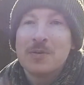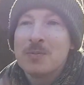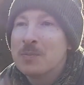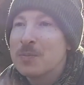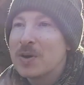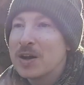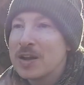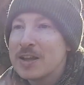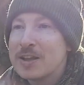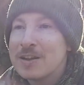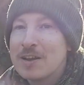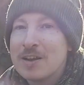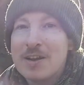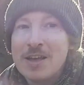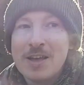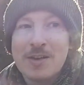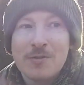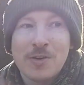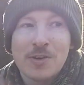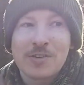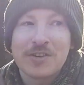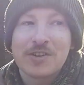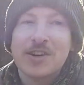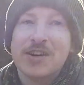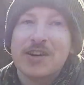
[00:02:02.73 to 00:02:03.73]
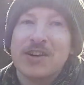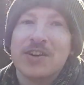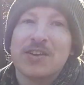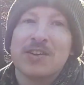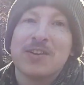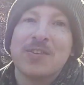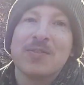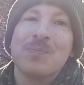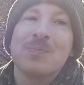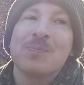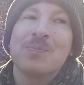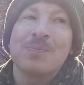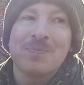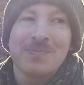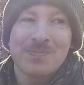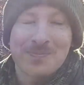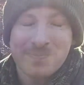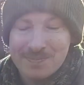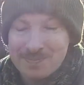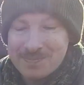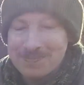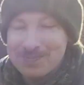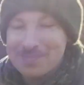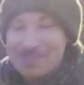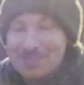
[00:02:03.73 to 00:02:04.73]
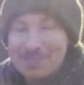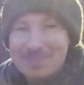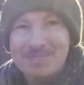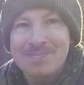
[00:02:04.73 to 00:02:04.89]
man geht halt einfach dran. Ne? Ja.